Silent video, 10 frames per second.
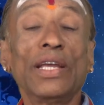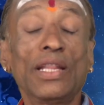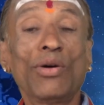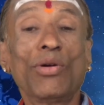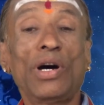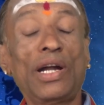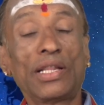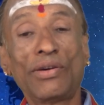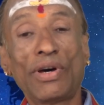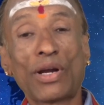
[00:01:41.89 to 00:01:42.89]
இந்த
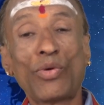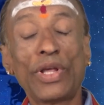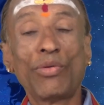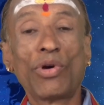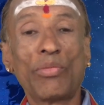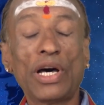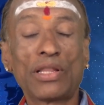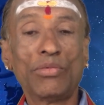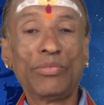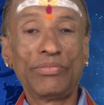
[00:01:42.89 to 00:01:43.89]
அடுத்து வரக்கூடிய ஒரு
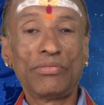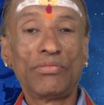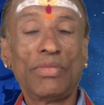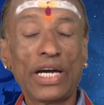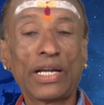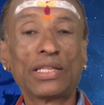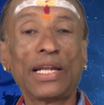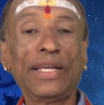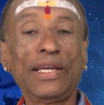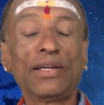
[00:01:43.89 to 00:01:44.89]
மாதமும்
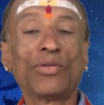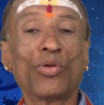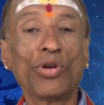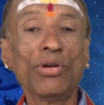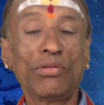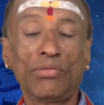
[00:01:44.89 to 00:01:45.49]
மகரத்திலேயே குரு